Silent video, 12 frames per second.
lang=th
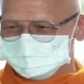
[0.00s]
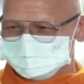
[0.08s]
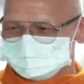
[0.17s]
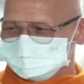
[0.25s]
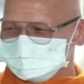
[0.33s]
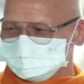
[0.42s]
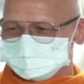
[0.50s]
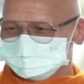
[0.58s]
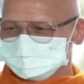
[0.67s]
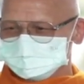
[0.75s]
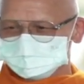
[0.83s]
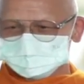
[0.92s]
ไม่มีสำนึก
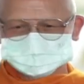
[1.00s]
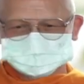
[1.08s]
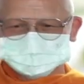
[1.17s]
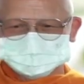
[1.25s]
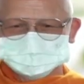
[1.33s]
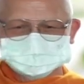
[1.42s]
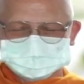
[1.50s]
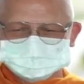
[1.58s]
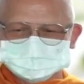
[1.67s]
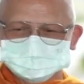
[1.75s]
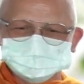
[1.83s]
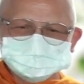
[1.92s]
ในหน้าที่นั้นในสิ่ง
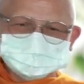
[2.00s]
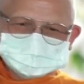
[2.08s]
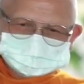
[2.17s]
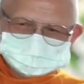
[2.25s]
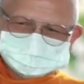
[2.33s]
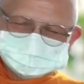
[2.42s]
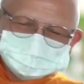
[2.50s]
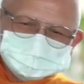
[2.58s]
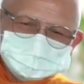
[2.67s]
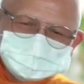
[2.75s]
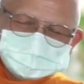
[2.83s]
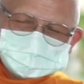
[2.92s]
ที่รู้เลย
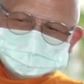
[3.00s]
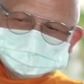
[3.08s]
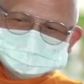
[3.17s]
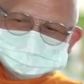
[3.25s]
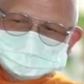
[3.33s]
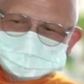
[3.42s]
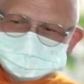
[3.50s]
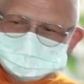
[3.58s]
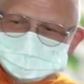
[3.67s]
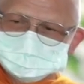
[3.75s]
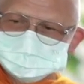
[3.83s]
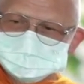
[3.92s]
อันนี้คือคนไม่
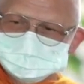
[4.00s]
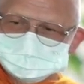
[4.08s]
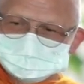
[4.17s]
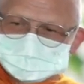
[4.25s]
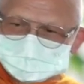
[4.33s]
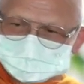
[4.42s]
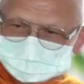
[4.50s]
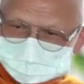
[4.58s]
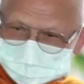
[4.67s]
มีพระธรรม